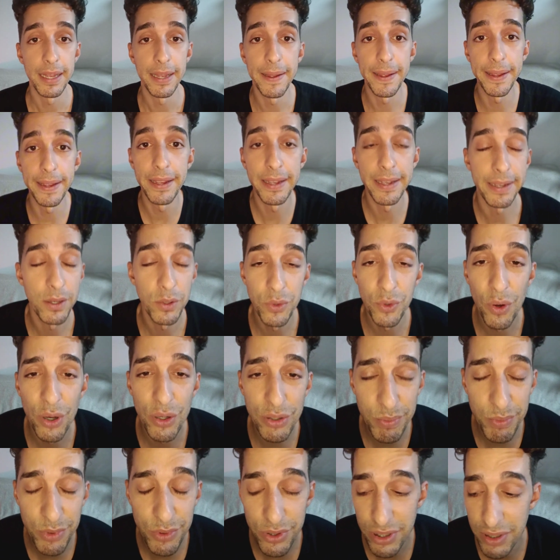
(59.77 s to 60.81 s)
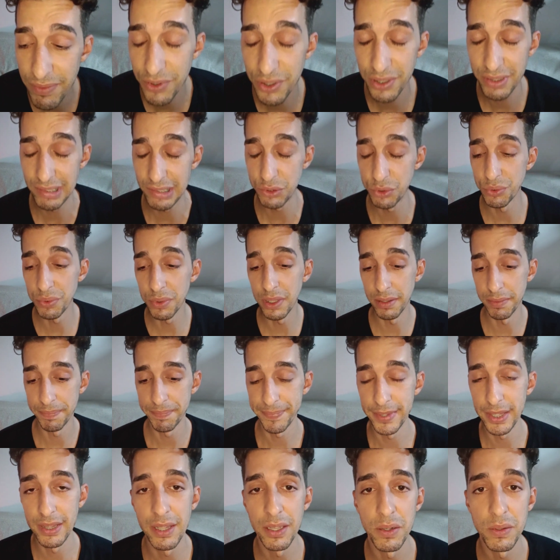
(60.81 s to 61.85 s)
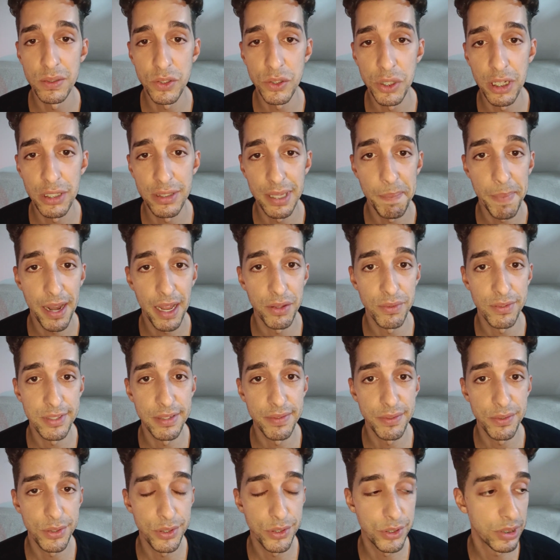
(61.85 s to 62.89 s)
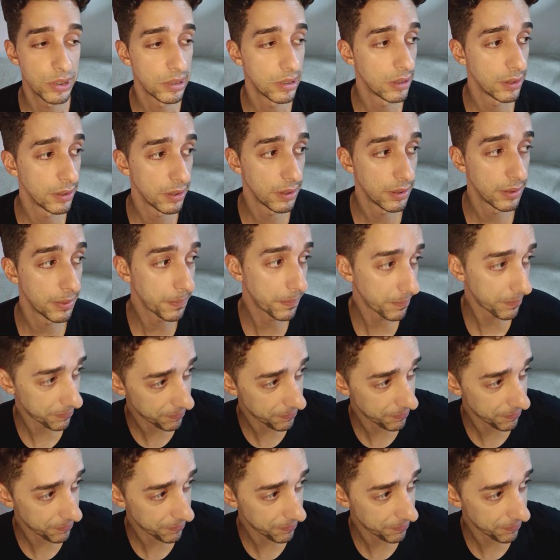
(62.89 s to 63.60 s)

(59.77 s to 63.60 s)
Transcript: é, Eu não gosto muito de livro de autoajuda, então eu tinha separado uns livros de,